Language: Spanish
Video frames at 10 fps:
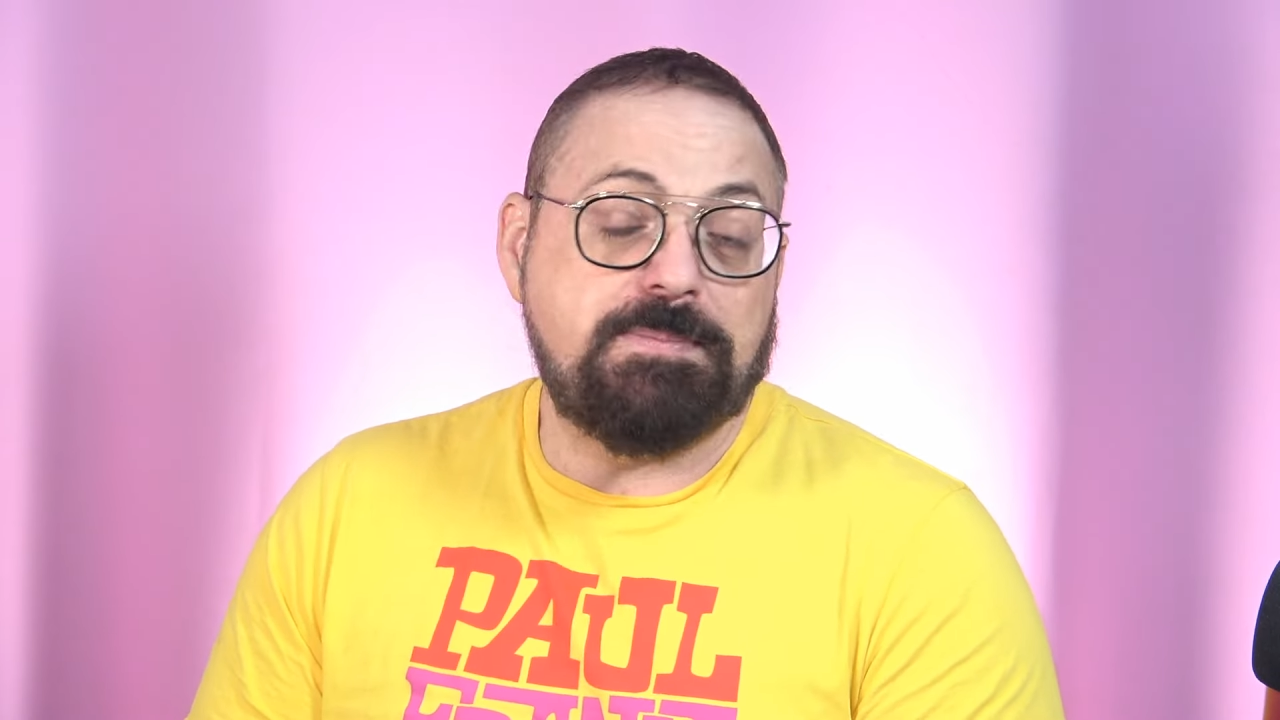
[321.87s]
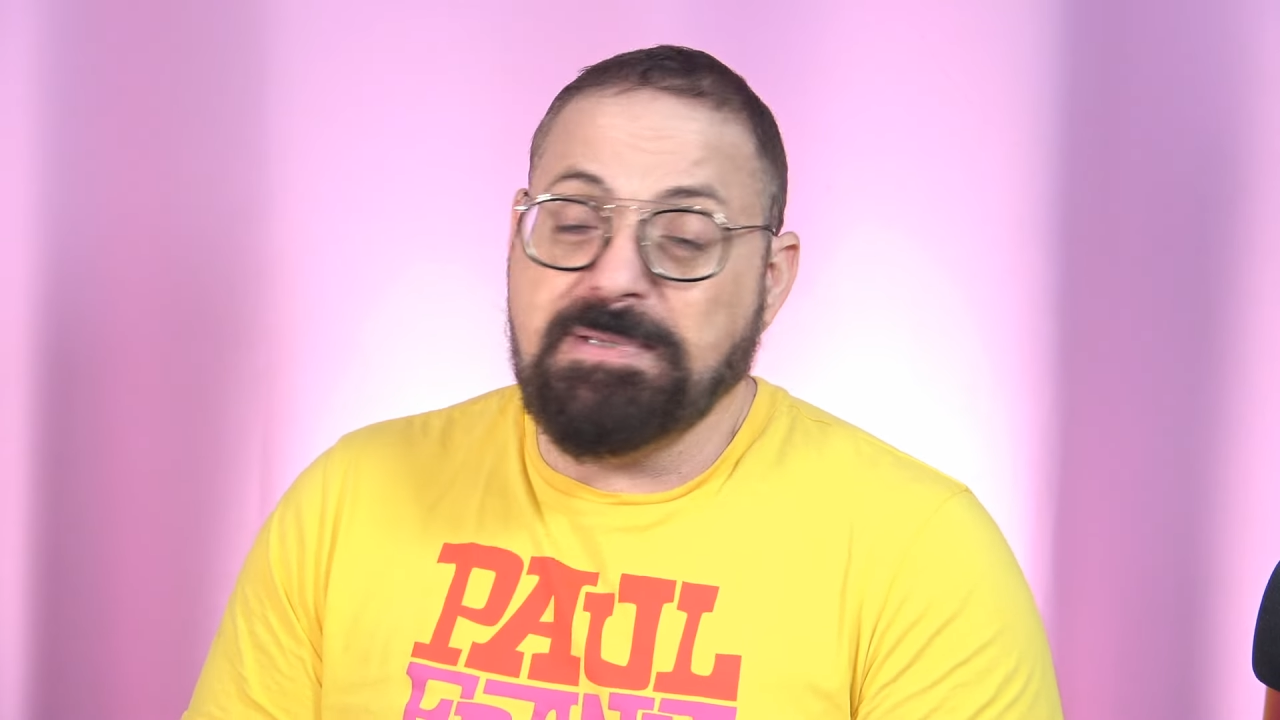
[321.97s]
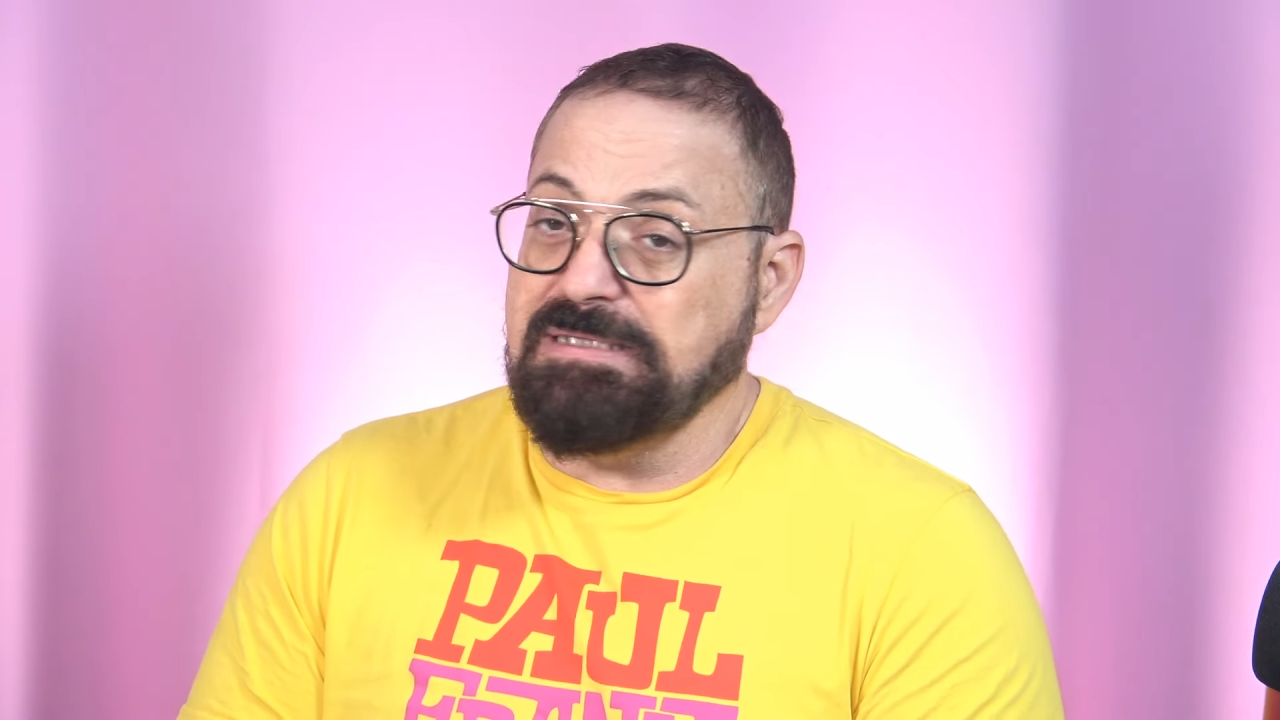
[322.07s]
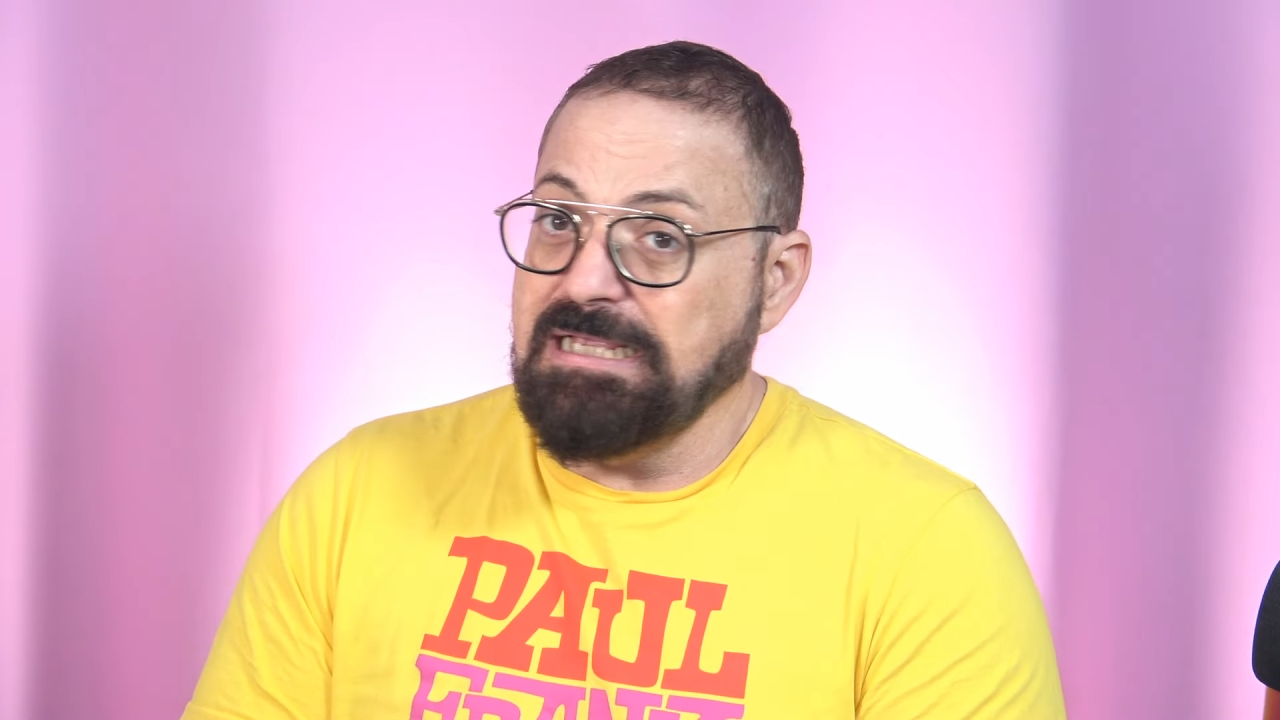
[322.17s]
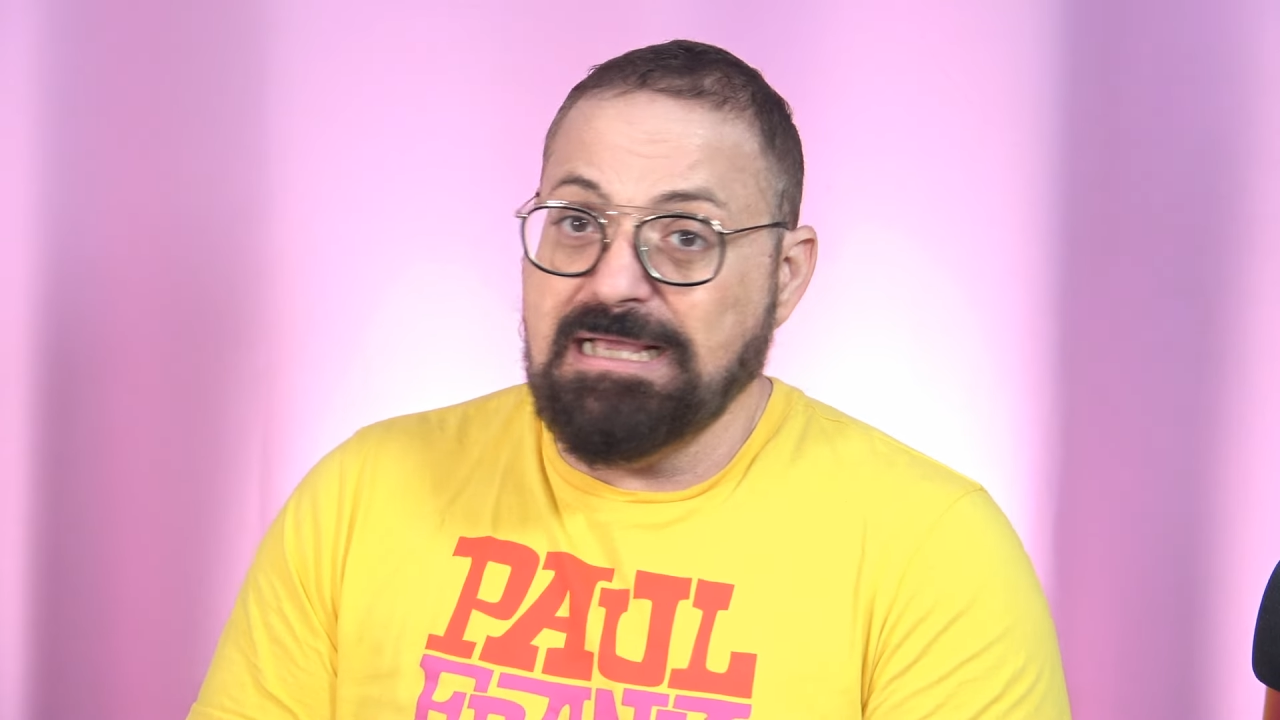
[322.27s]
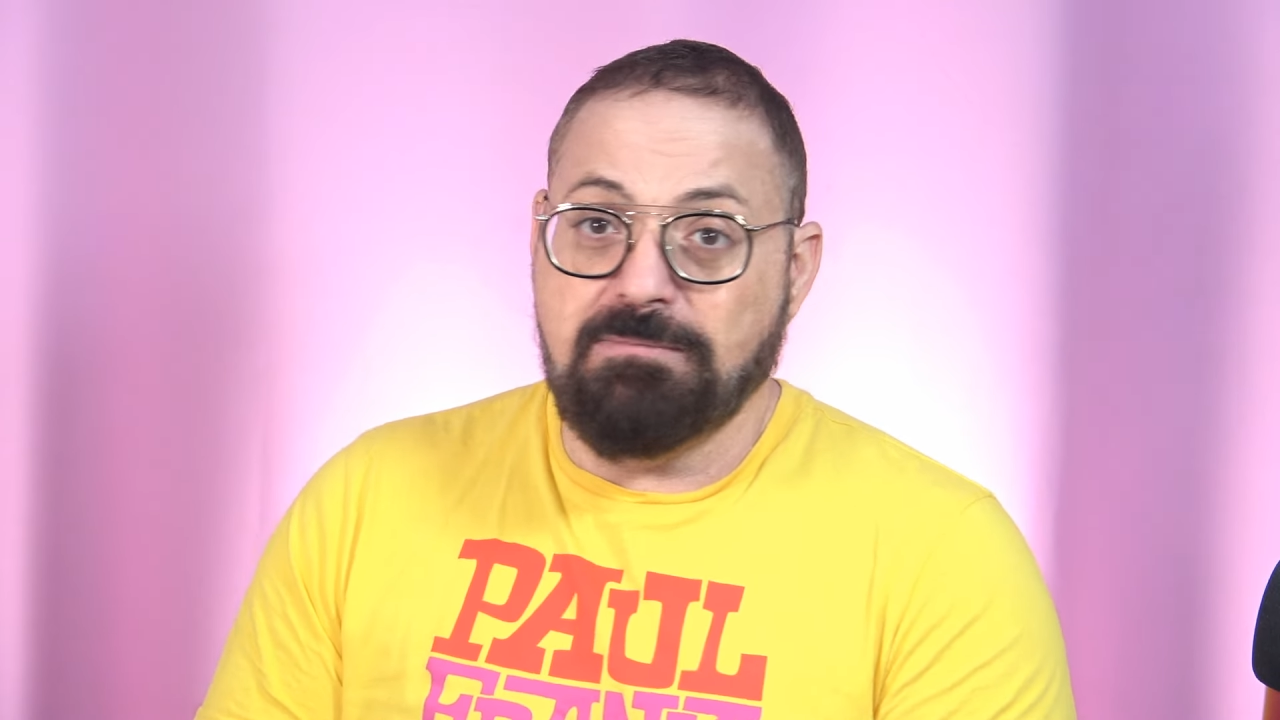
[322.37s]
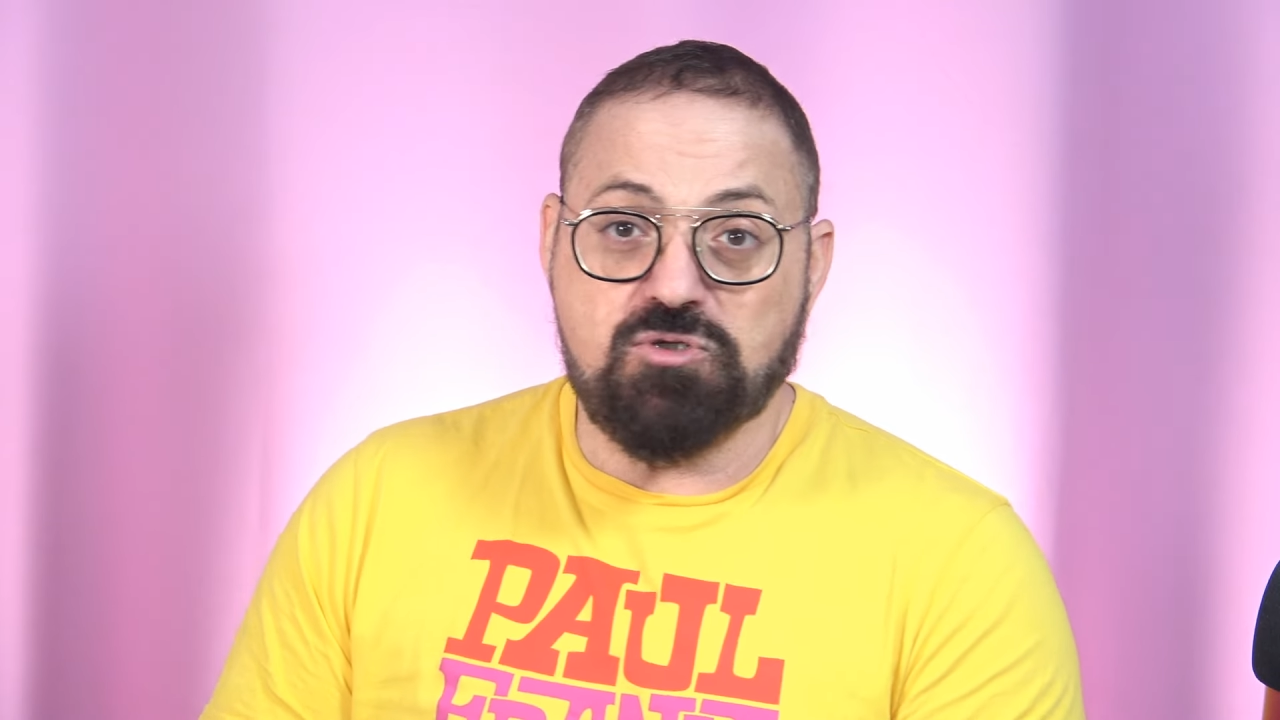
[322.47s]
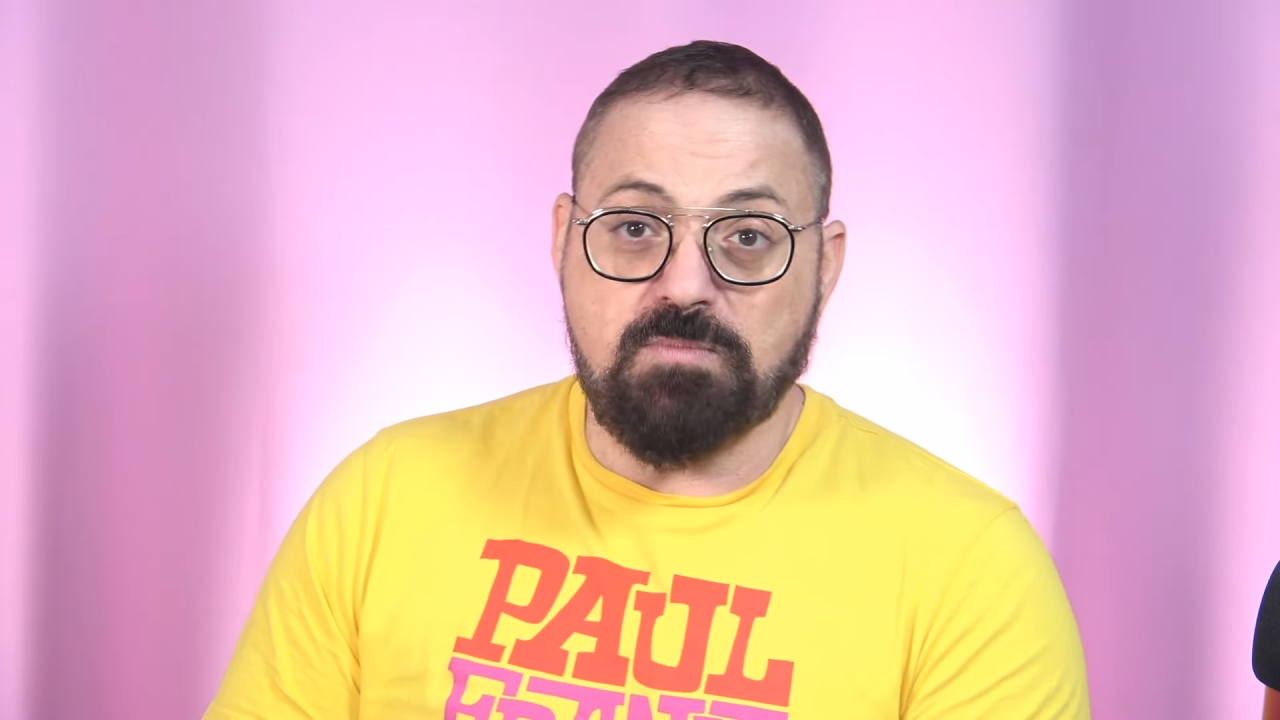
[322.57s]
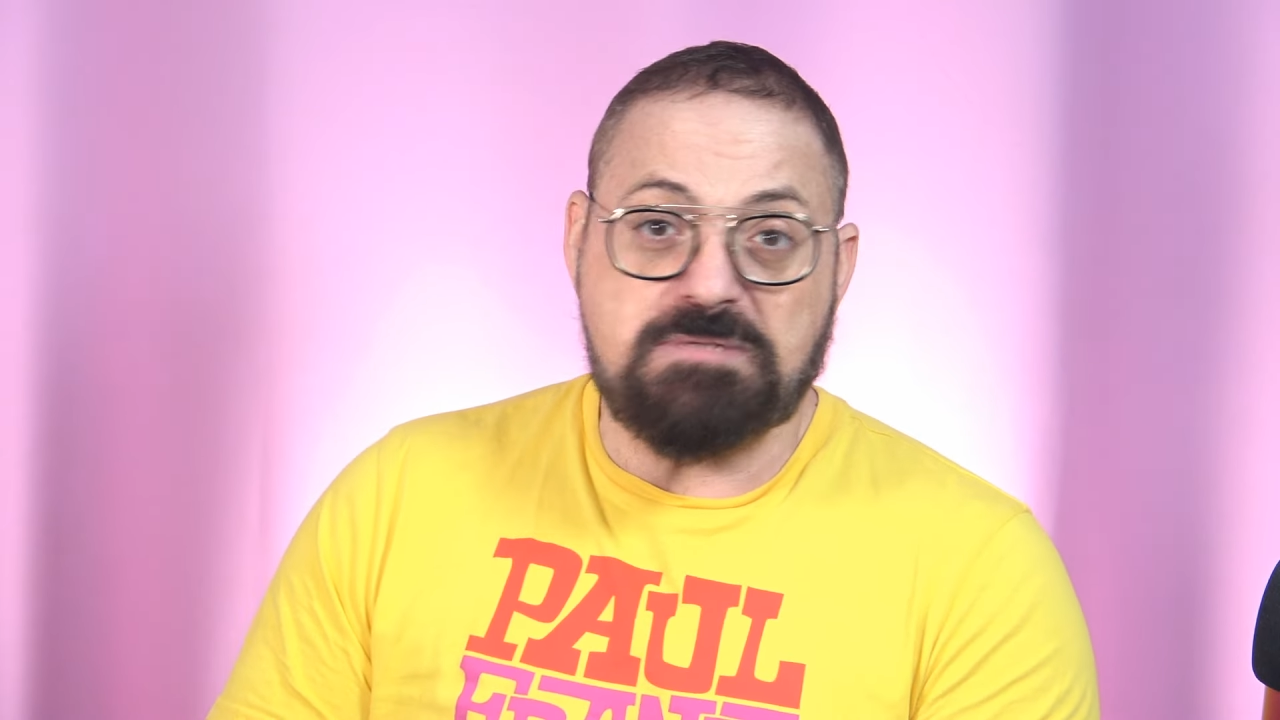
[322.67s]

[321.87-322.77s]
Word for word: tengamos